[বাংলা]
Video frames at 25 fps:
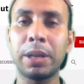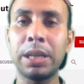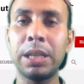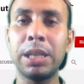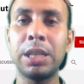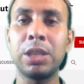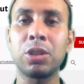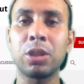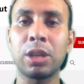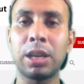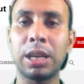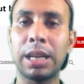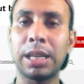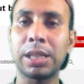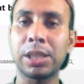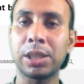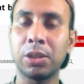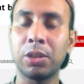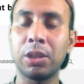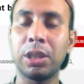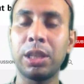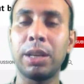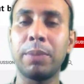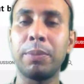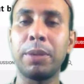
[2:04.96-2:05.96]
পারেন ইনশাল্লাহ
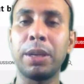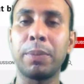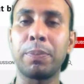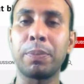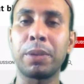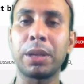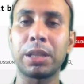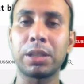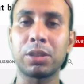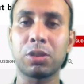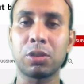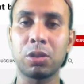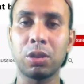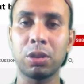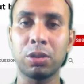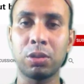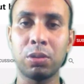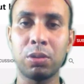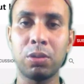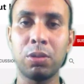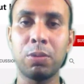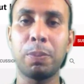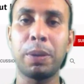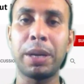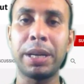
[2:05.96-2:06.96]
আশা করি আমি আপনার
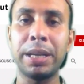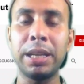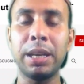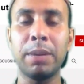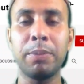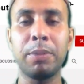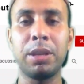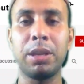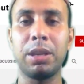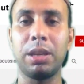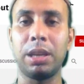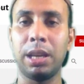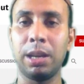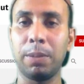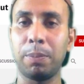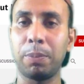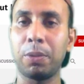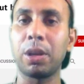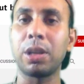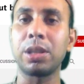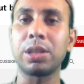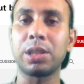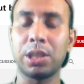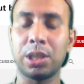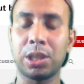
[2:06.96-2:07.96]
যতদূর পারি আমি হেল্প
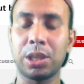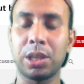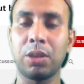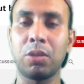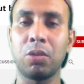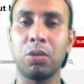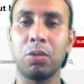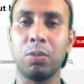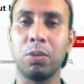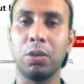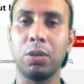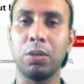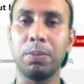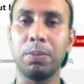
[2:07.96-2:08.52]
করার চেষ্টা করব